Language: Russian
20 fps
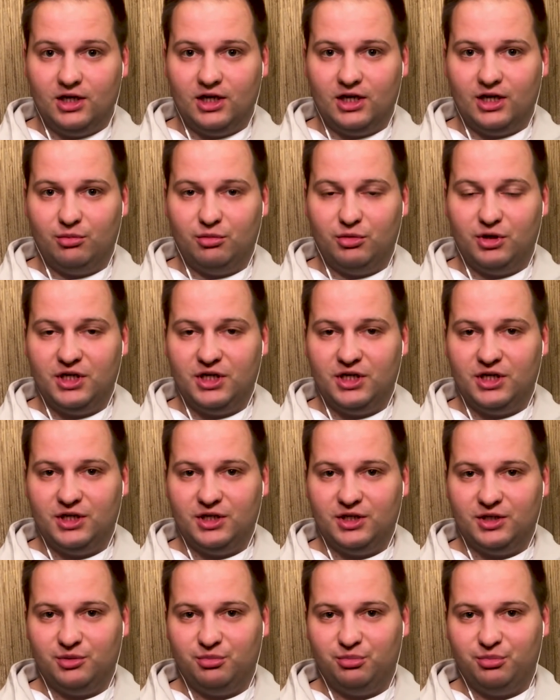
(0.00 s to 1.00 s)
Э,
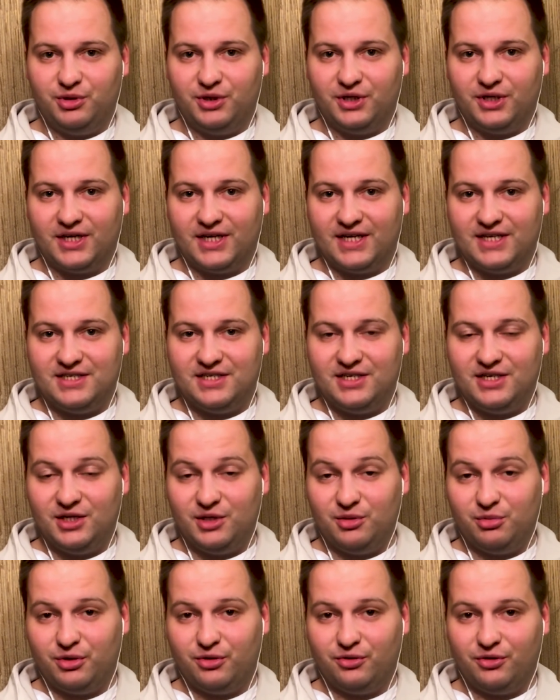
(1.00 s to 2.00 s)
мы
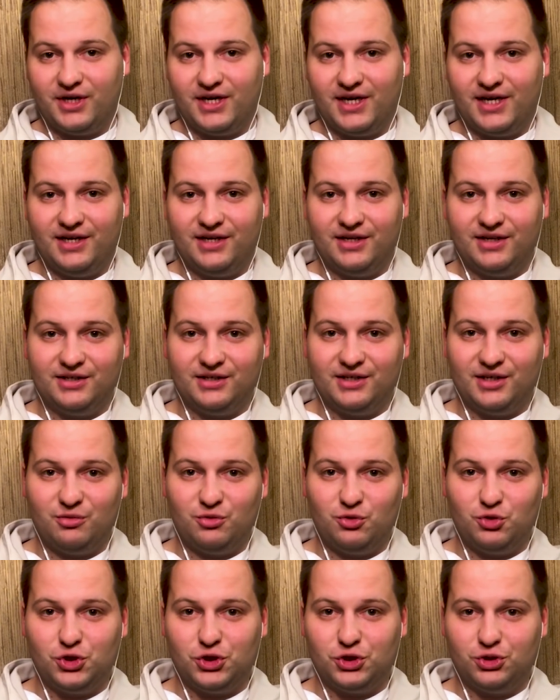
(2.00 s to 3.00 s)
переходили и привыкали к
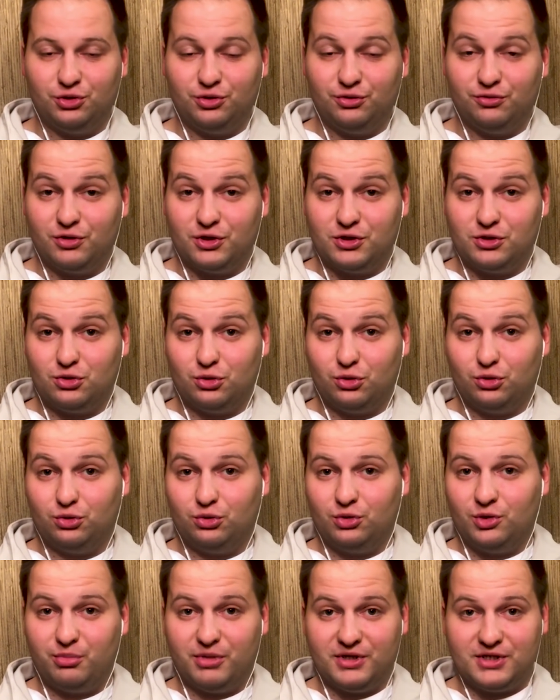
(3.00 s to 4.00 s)
тому, что
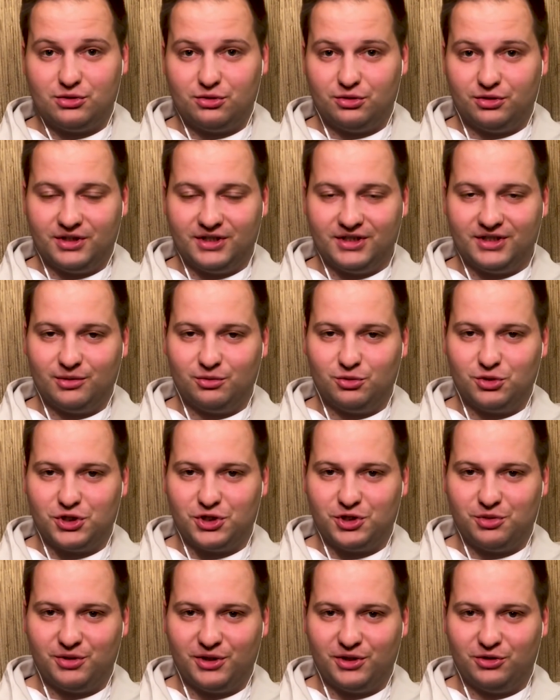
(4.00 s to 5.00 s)
инфраструктура, построенная к тому
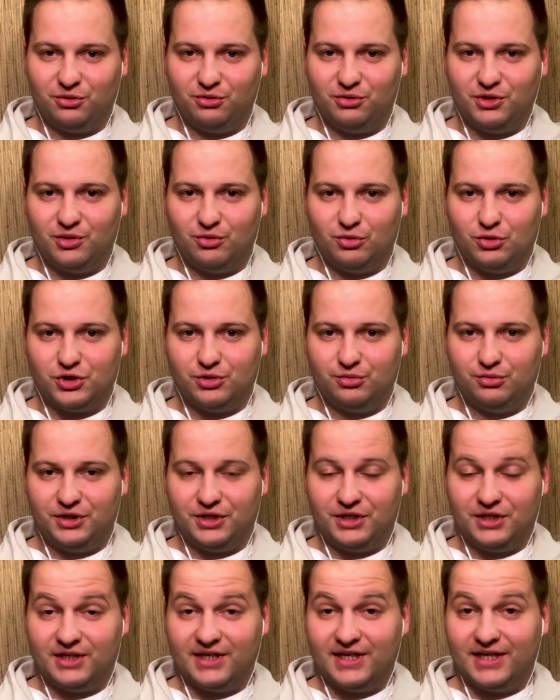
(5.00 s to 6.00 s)
же чемпионату мира, может
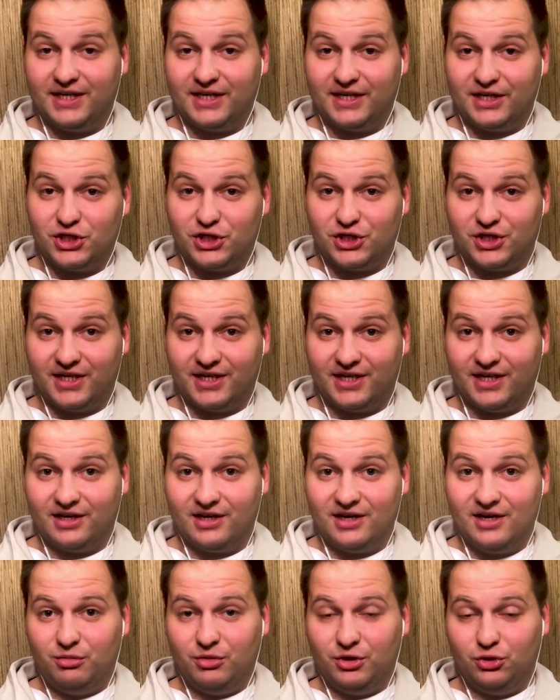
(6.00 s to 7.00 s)
быть не так хороша,
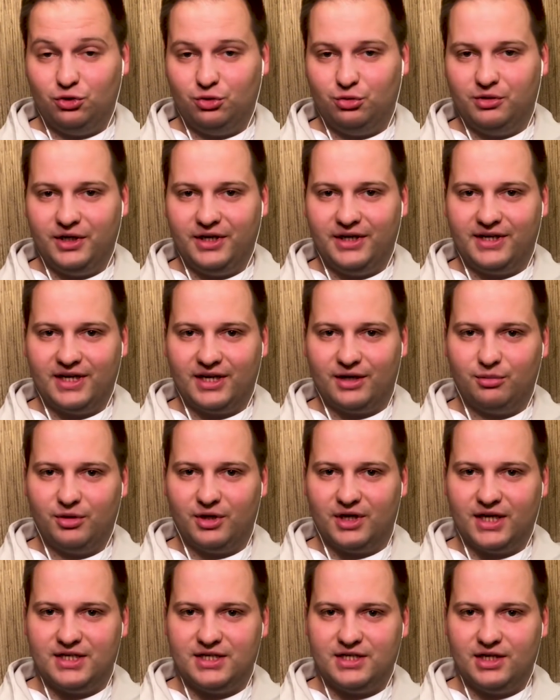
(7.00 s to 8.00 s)
как мы думали, как
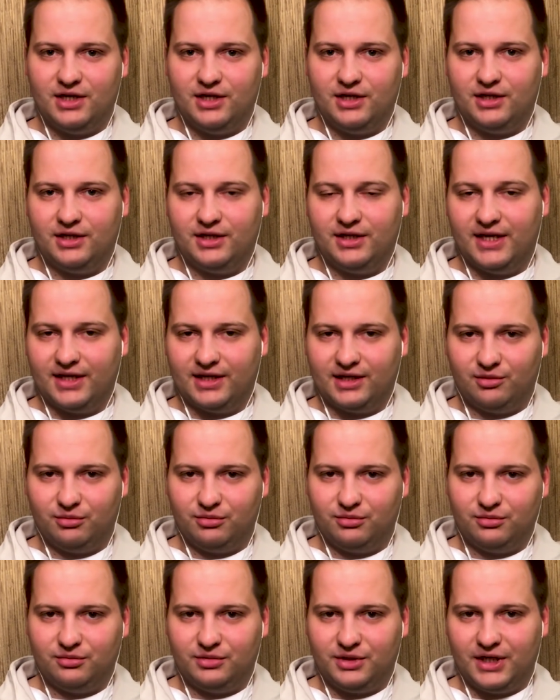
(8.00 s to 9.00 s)
мы хотели. Да,
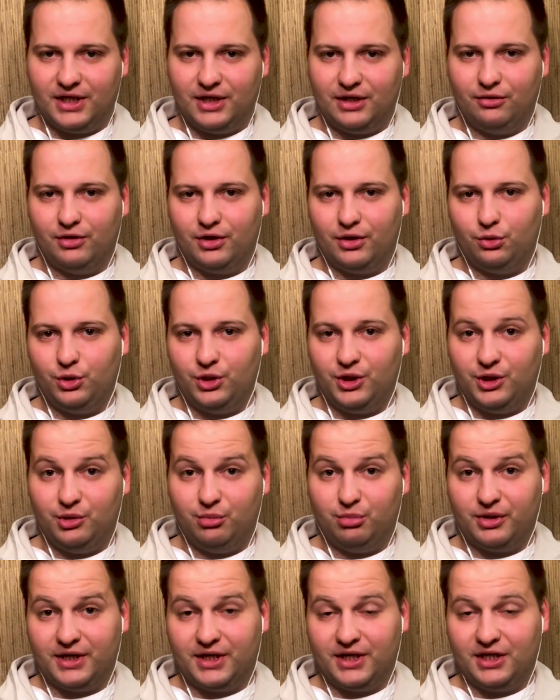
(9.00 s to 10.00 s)
там я говорю
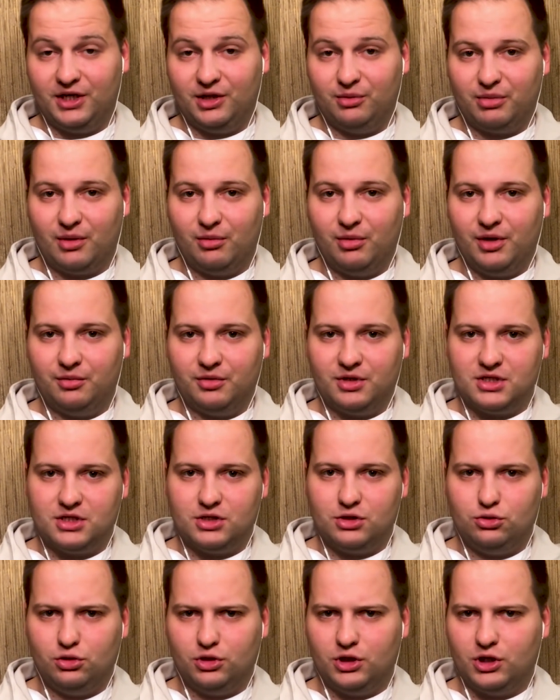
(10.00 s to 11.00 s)
и про какие-то проблемы на
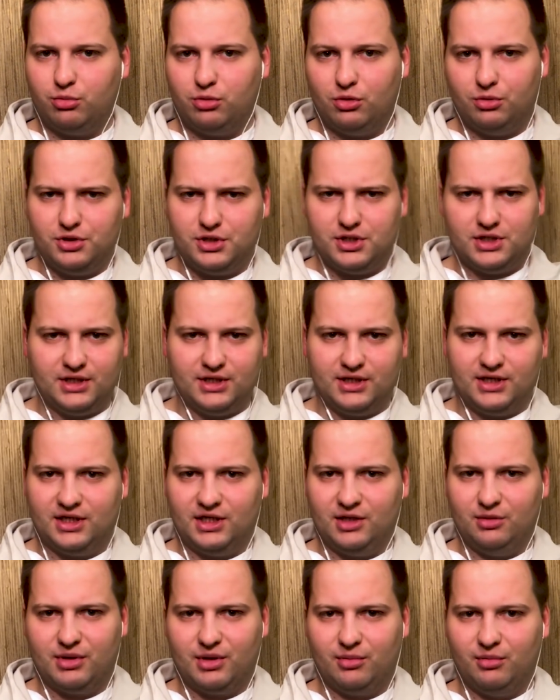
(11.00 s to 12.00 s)
стадионах, помните,
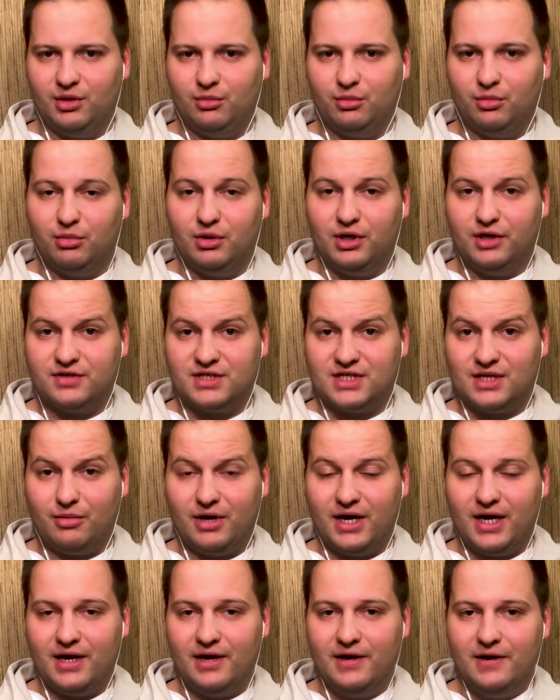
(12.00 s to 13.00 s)
какие проблемы были в
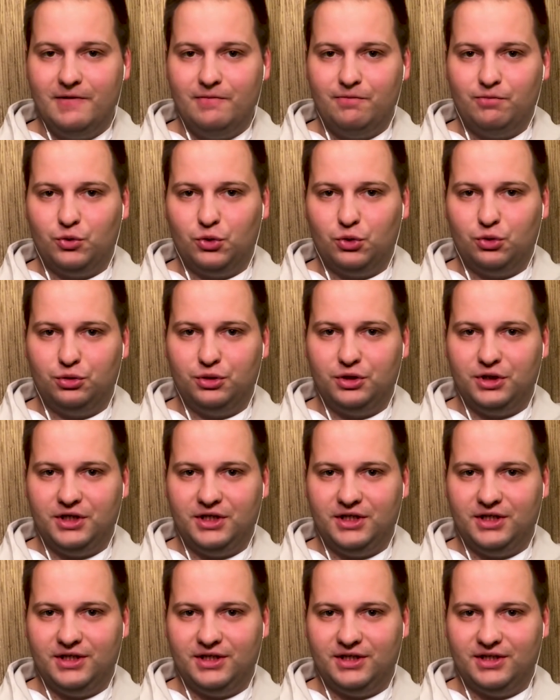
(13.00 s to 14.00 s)
Самаре, но ну
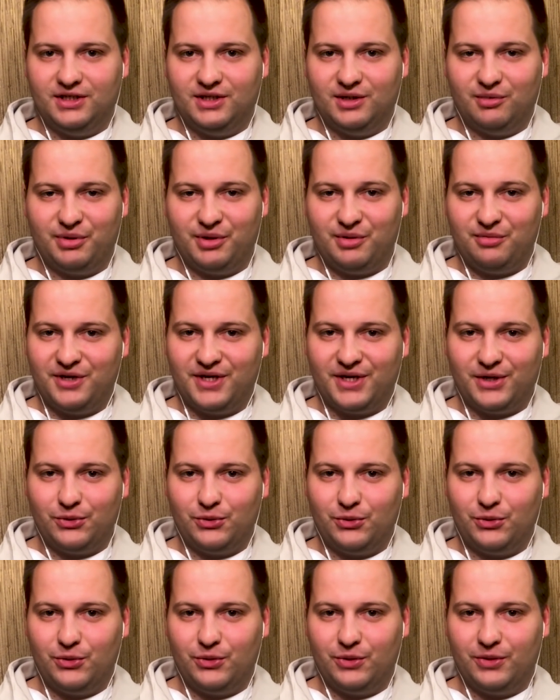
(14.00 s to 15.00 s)
и, например,
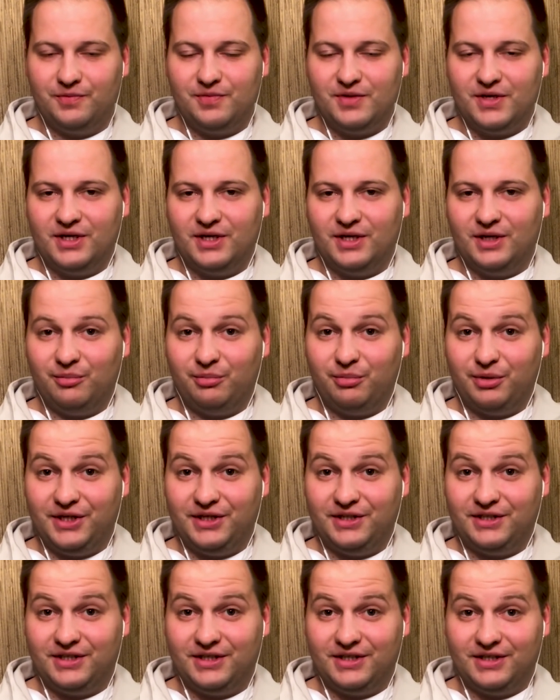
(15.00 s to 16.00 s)
о э,
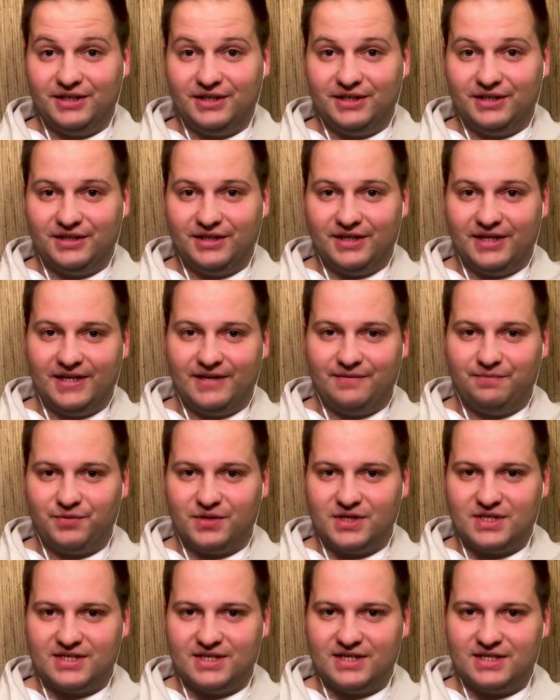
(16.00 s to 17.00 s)
плитке
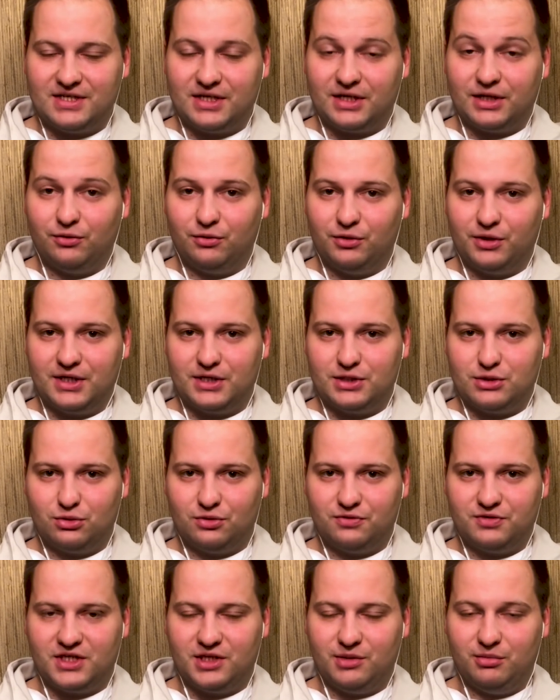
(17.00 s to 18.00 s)
на станциях
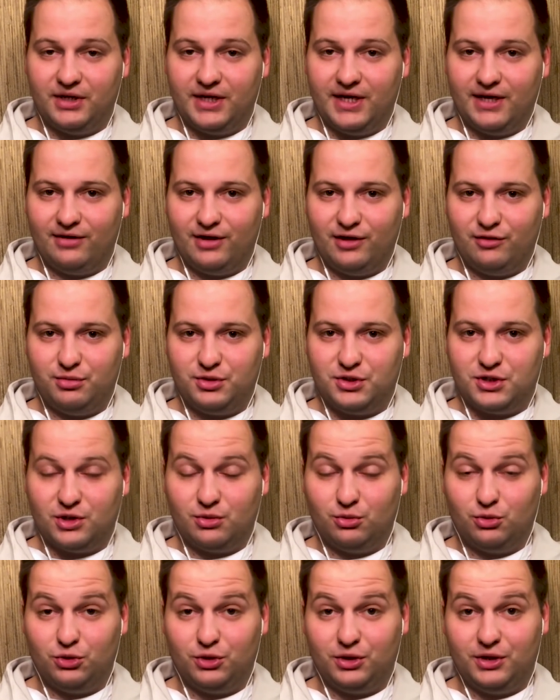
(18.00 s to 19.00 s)
Новокрестовской, и Беговая в
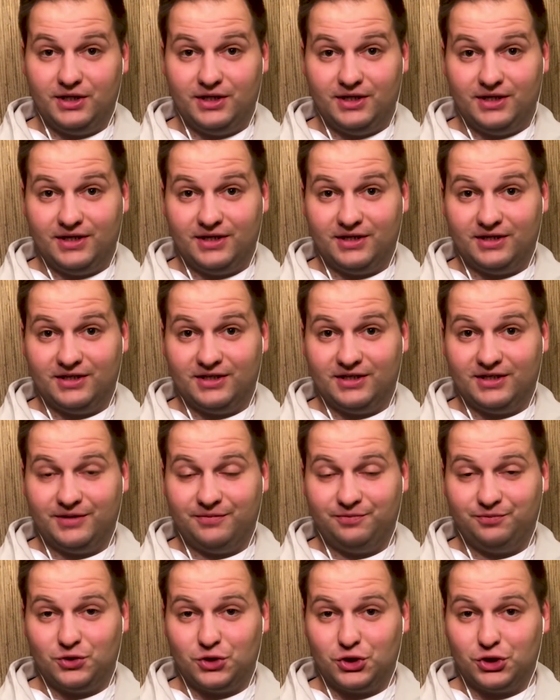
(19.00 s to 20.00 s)
Петербурге.
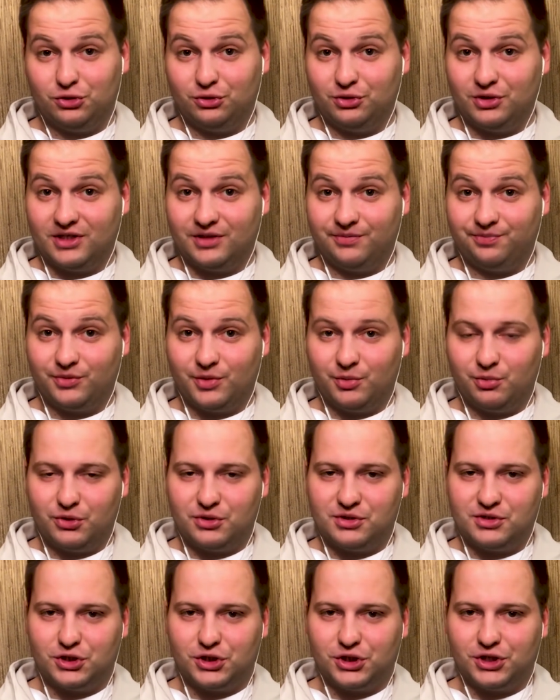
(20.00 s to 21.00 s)
Это что-то
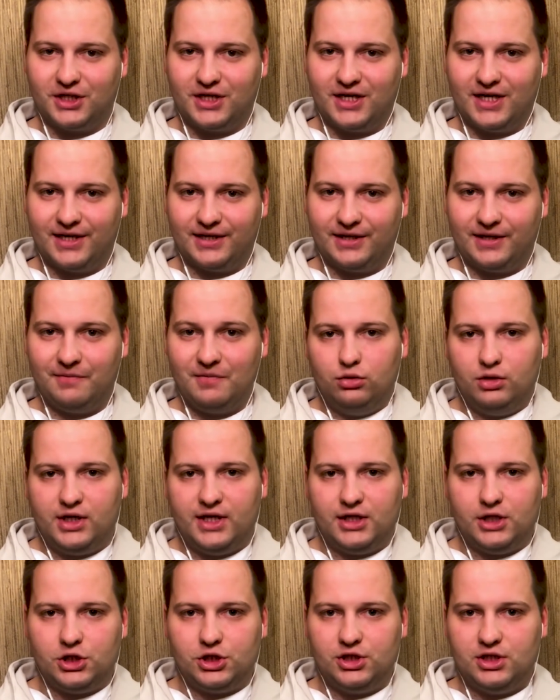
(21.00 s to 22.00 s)
просто просто шикарный. Ну и,
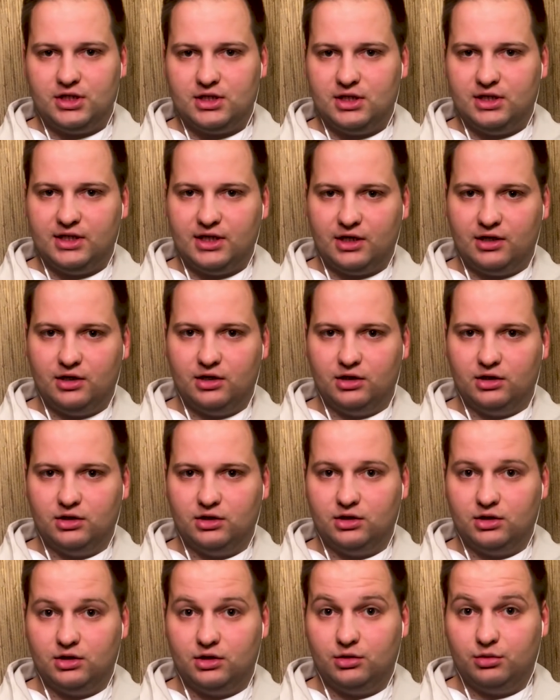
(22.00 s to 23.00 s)
конечно, если так
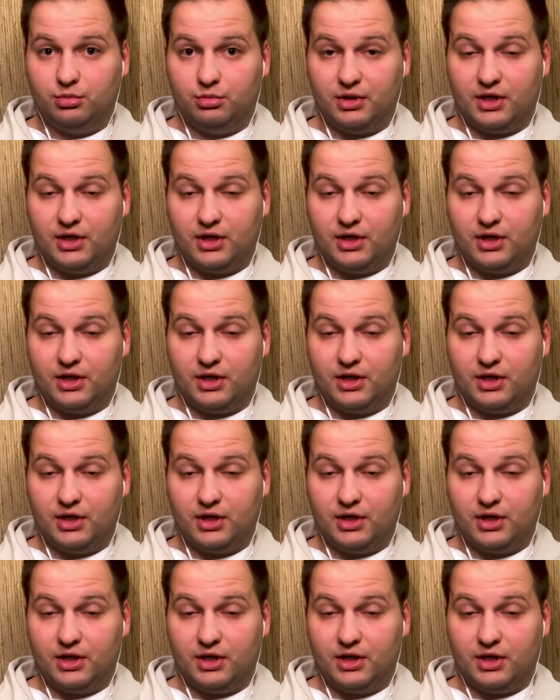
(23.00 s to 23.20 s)
э,